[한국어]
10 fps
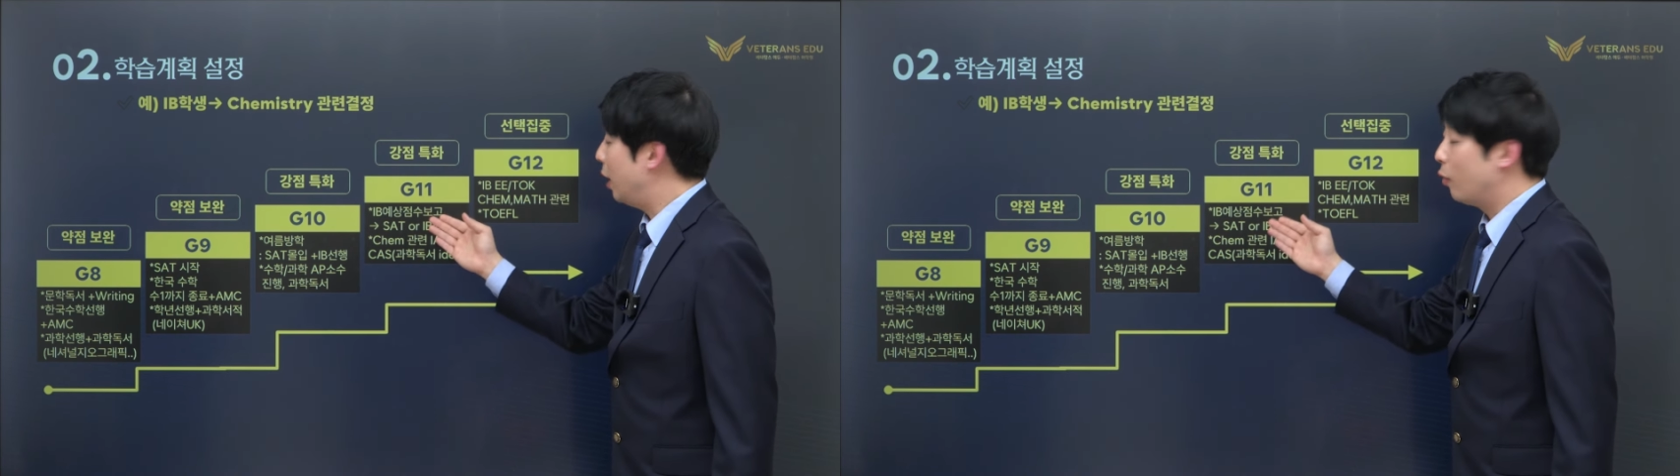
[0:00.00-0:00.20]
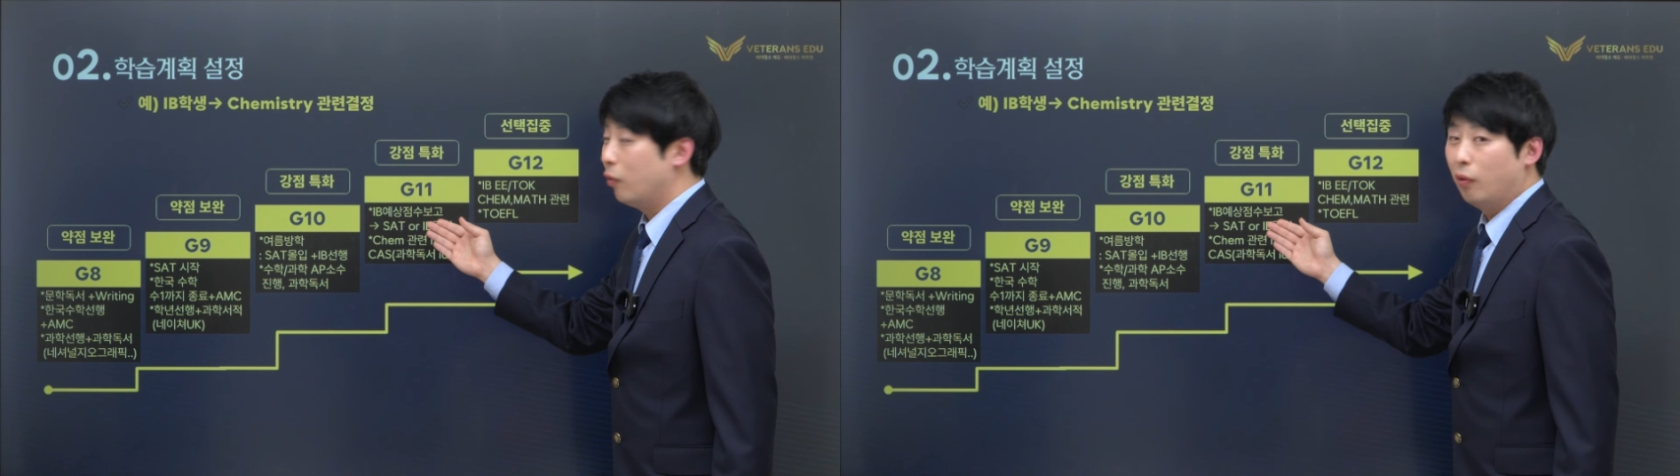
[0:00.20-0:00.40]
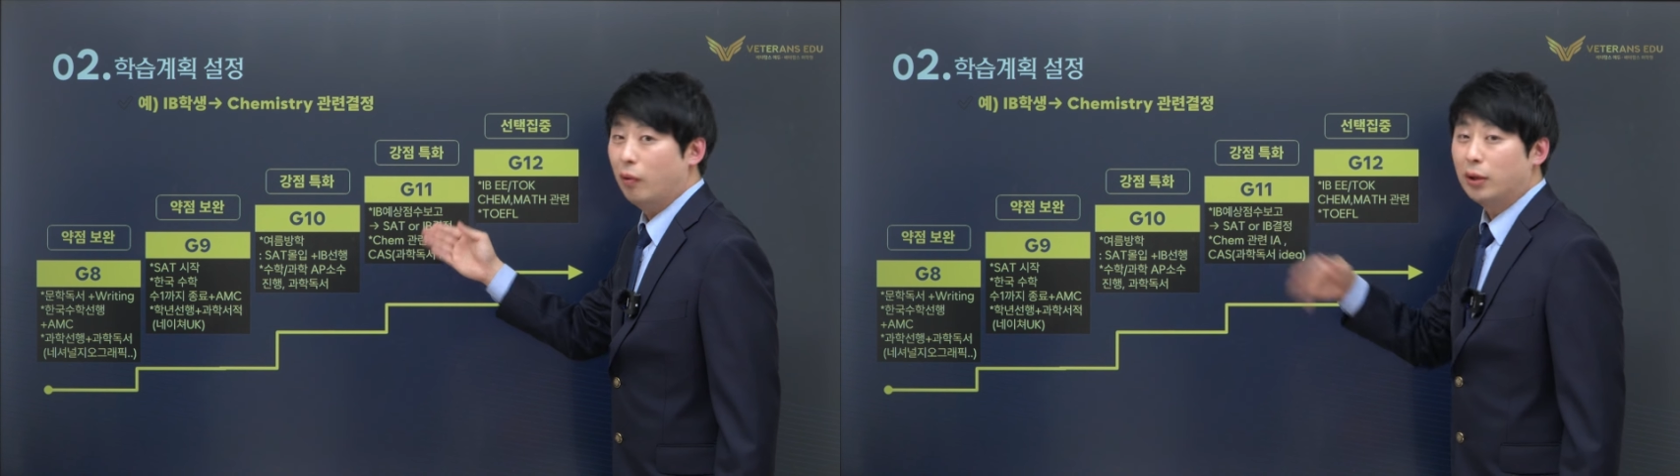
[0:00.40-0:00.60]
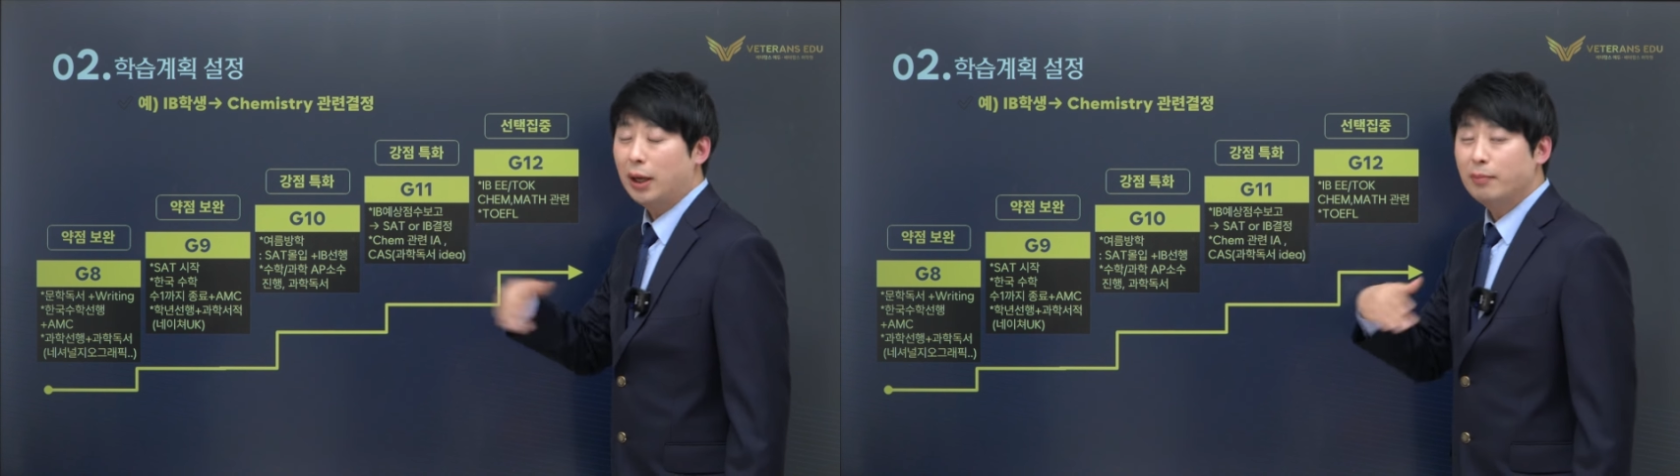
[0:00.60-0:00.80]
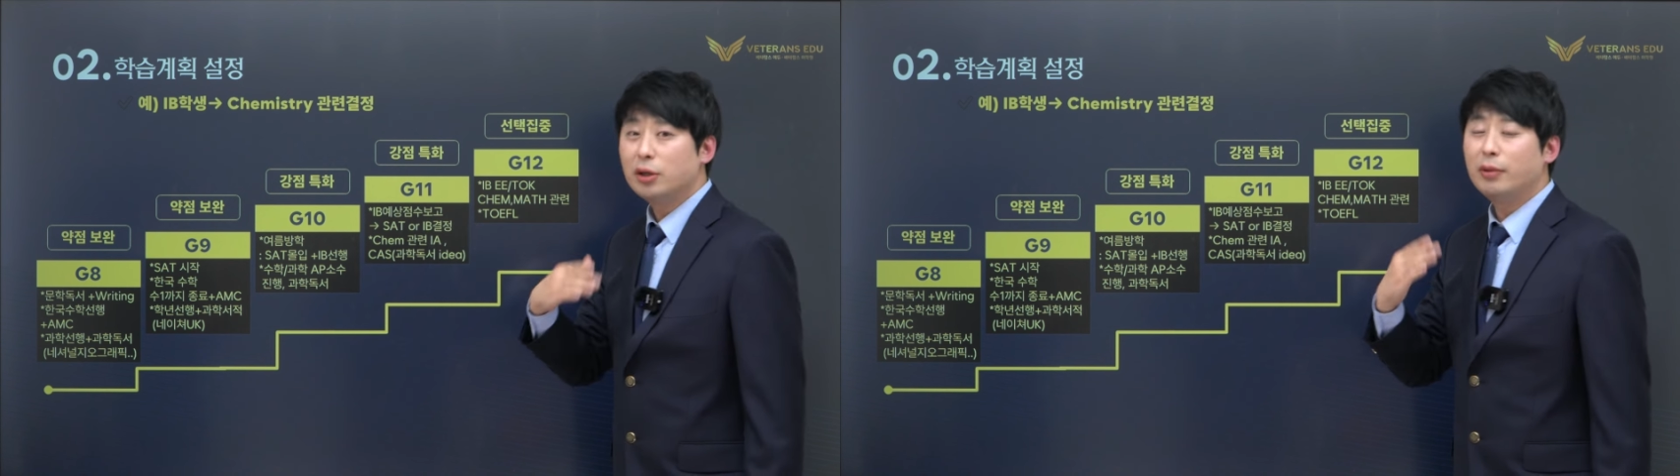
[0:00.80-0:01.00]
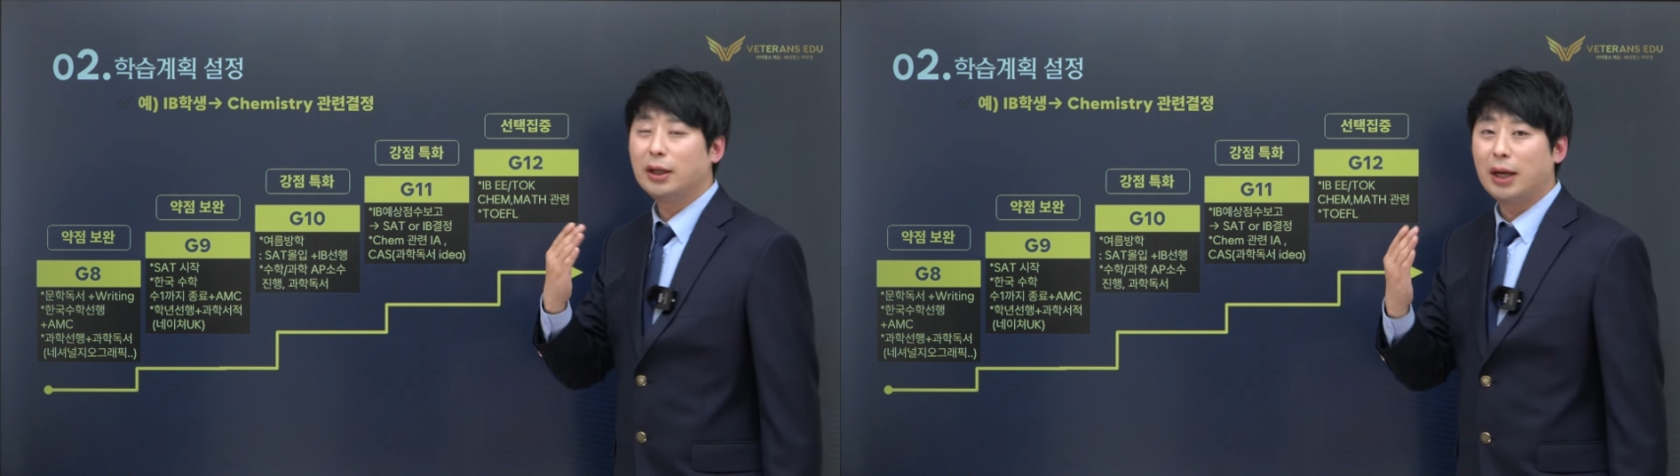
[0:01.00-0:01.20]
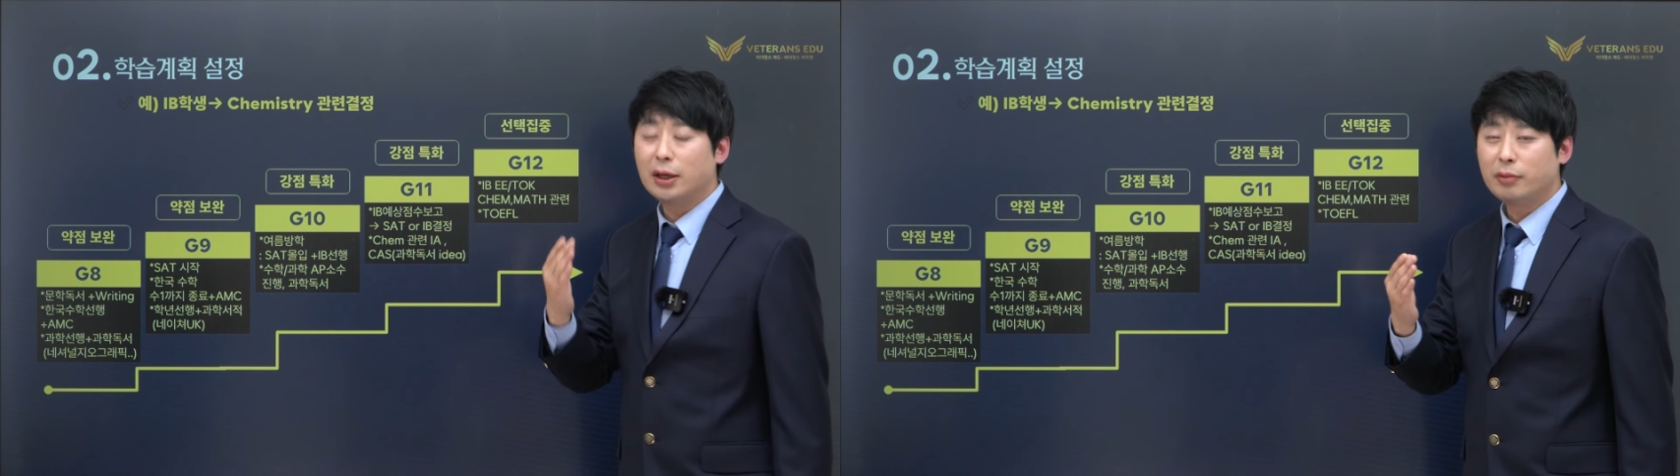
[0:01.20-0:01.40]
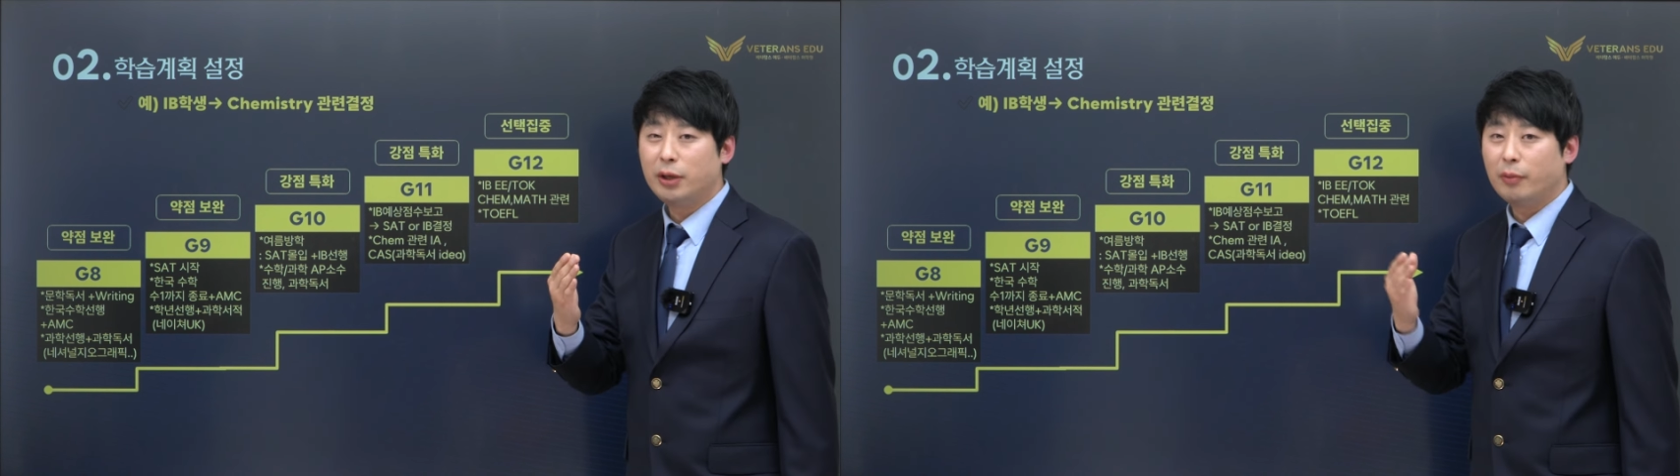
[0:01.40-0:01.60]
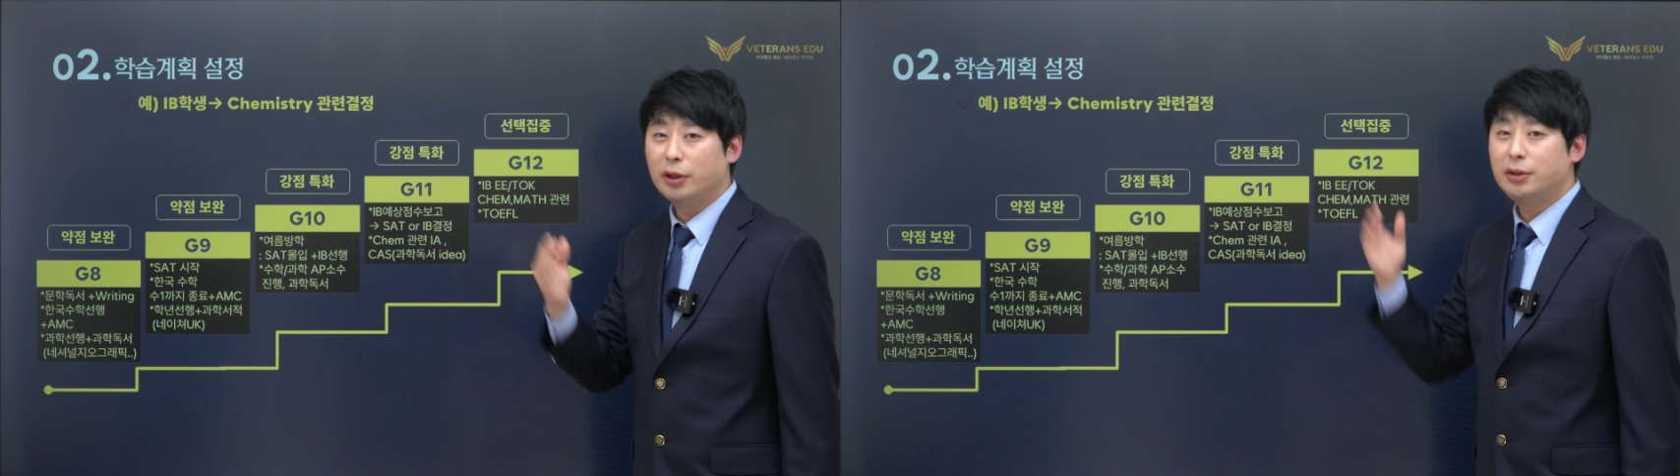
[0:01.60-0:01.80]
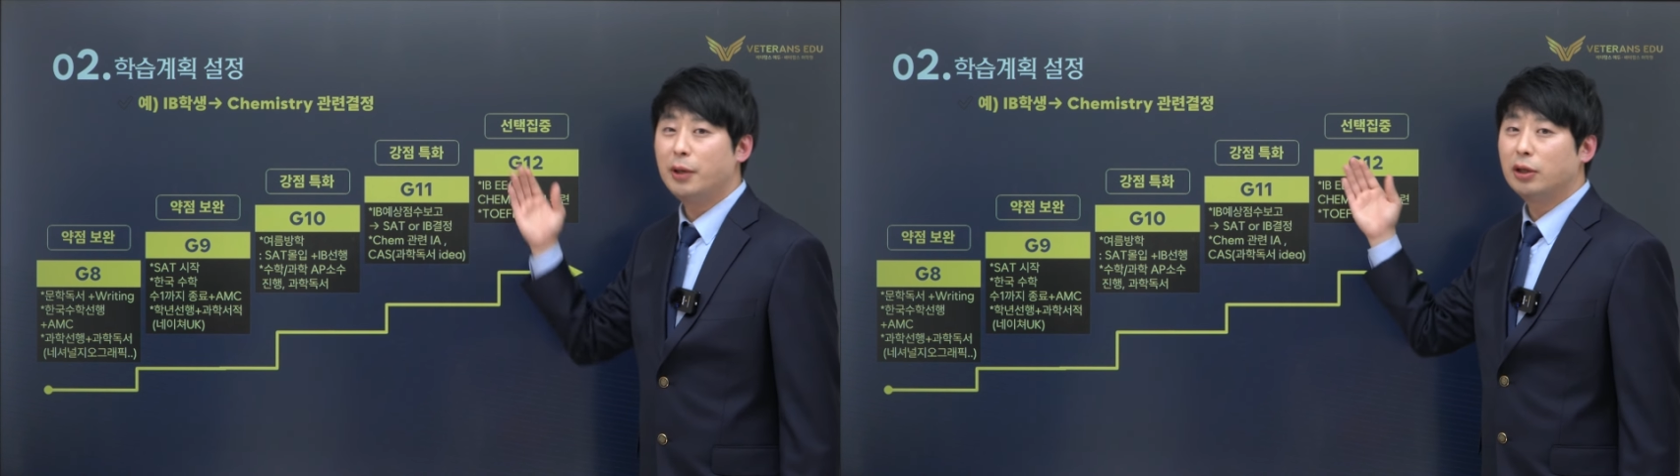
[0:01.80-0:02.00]
하고 3점이나 4점이 나면
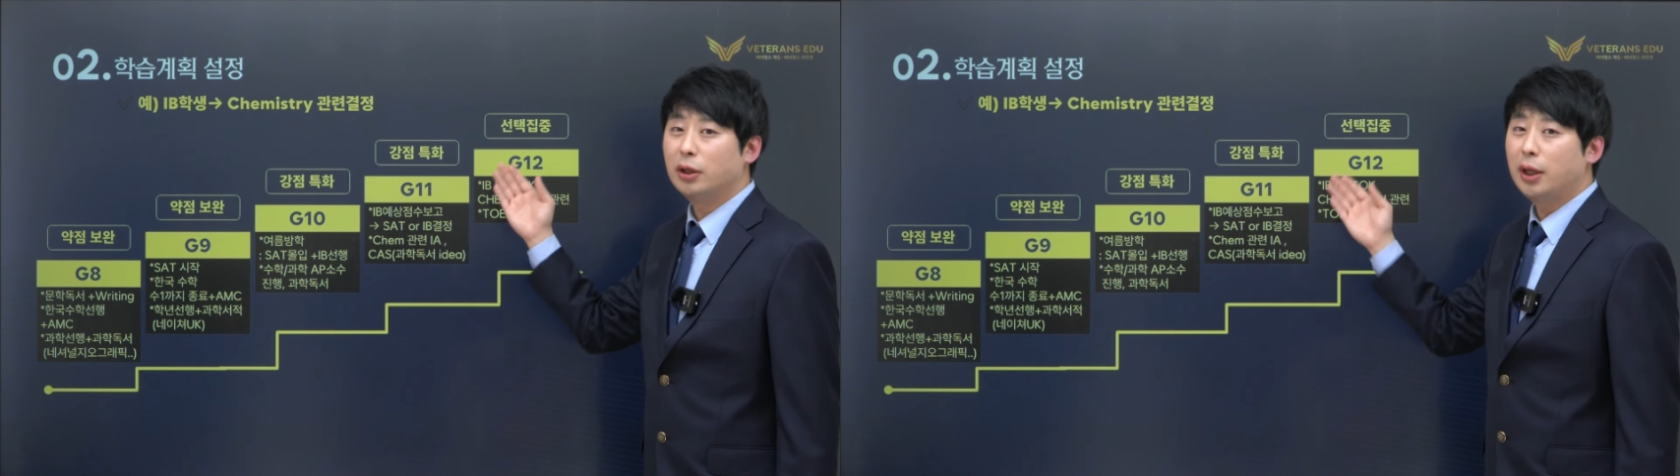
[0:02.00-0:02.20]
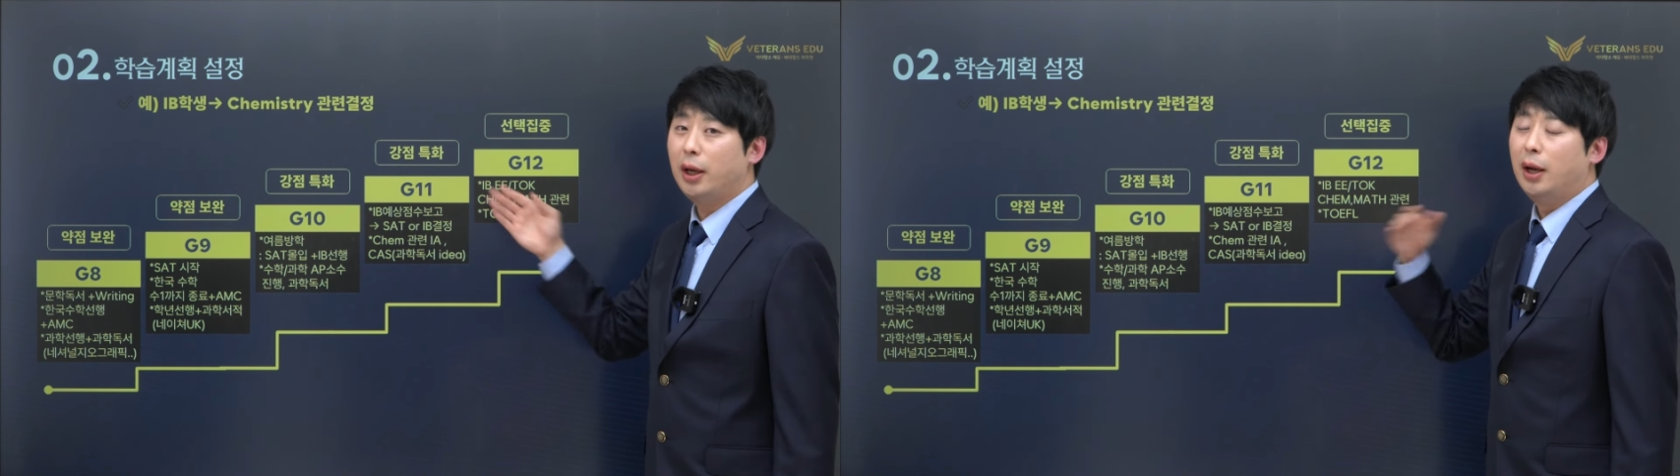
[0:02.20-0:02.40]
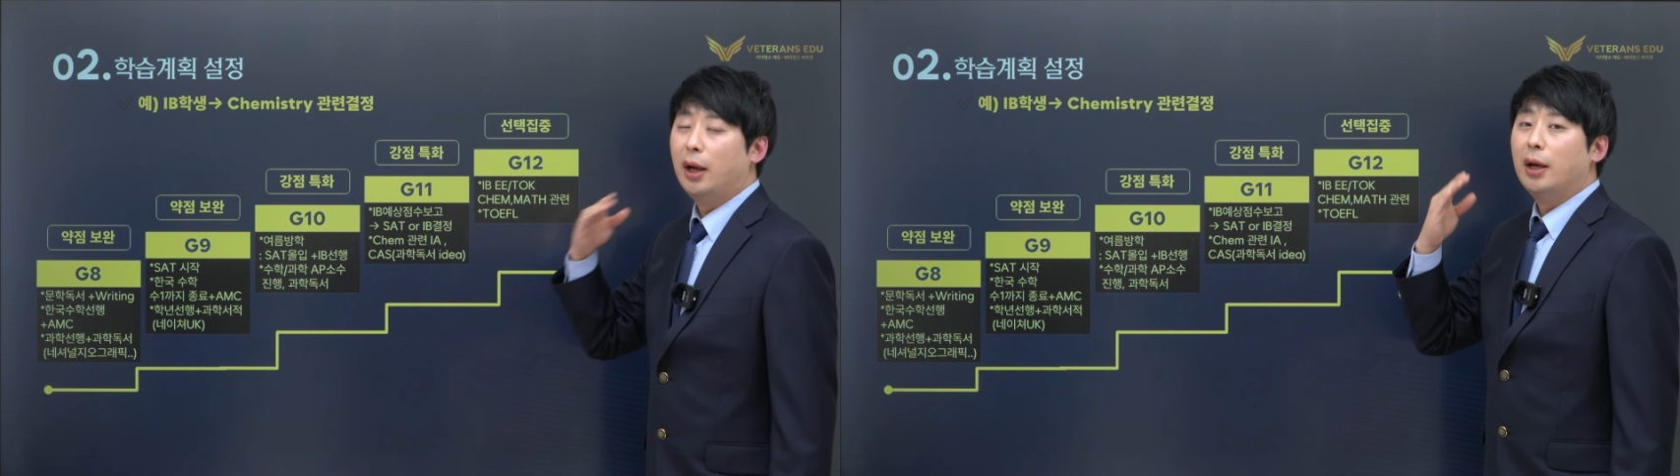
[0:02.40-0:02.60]
12학년 때